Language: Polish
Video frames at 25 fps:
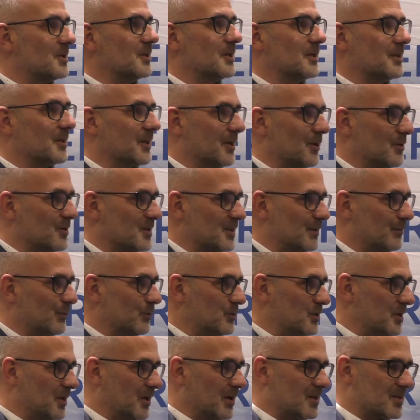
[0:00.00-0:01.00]
jednego
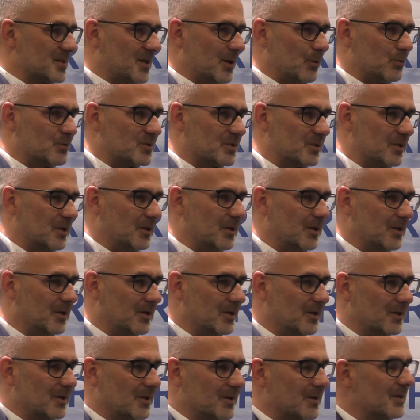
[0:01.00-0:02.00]
zawodnika z Austrii.
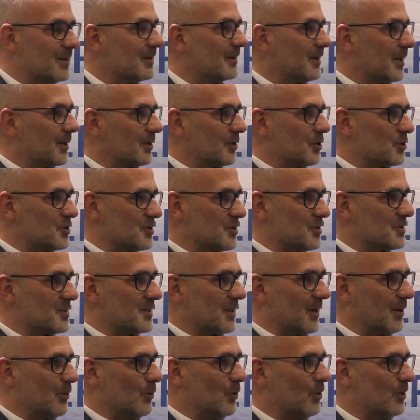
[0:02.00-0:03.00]
Tak też
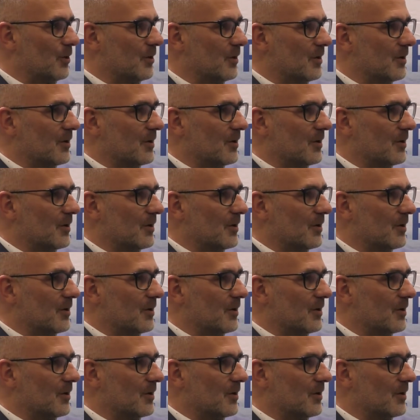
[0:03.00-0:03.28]
zostało.